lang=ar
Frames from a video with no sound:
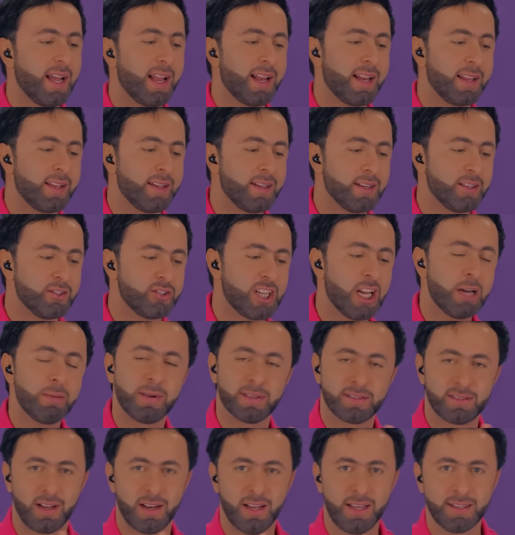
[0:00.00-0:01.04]
اللي
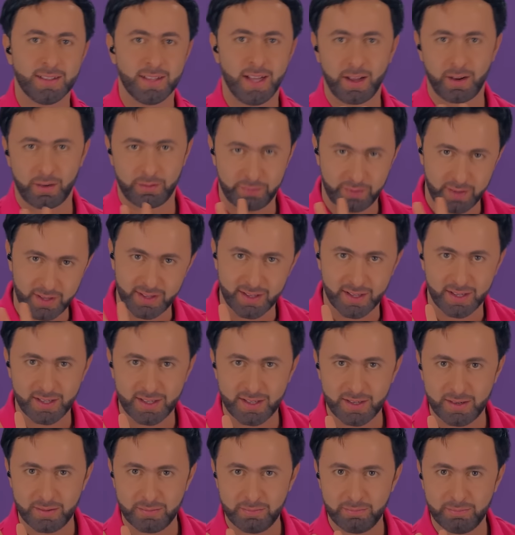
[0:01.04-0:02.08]
جابت العيد
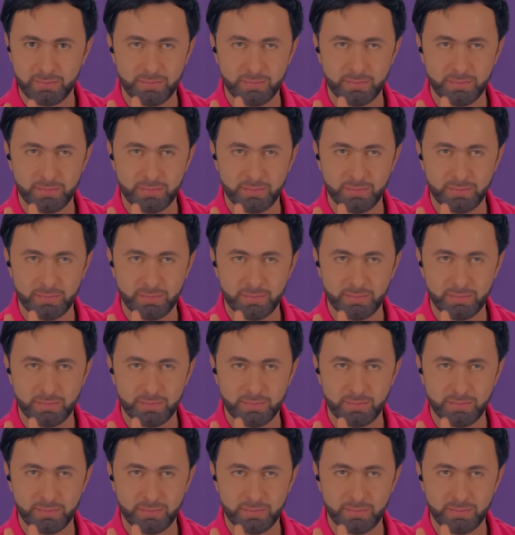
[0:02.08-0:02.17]
حرفيا